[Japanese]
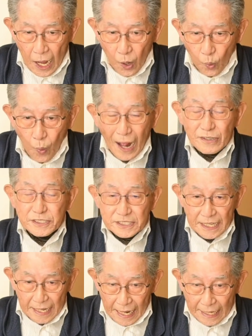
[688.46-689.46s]
怖くし
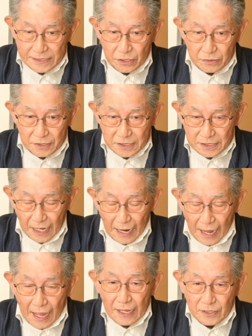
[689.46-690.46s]
て描いてるんですから、
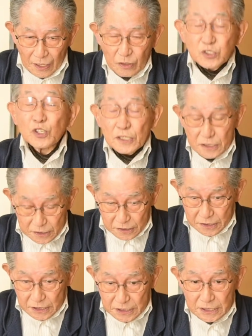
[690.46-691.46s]
それは嘘です。
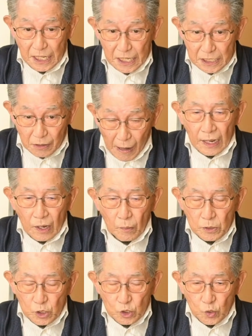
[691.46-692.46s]
実際には
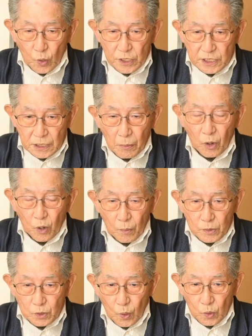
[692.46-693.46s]
コモドとは言っても
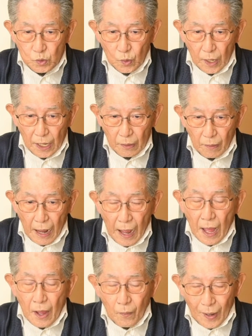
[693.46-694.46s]
コモドオオトカゲは
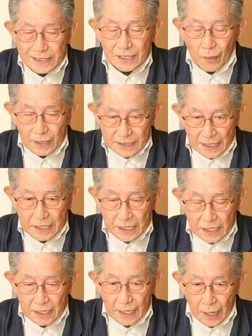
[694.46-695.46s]
わざわざに
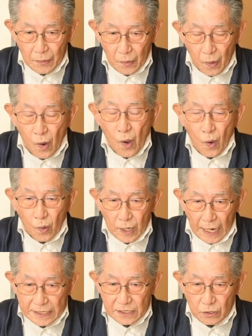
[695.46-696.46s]
人間を追っか
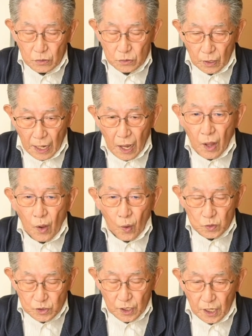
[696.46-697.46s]
けてくるとか
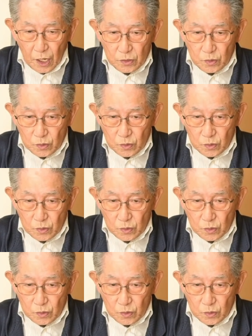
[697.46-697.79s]
襲いかかるというこ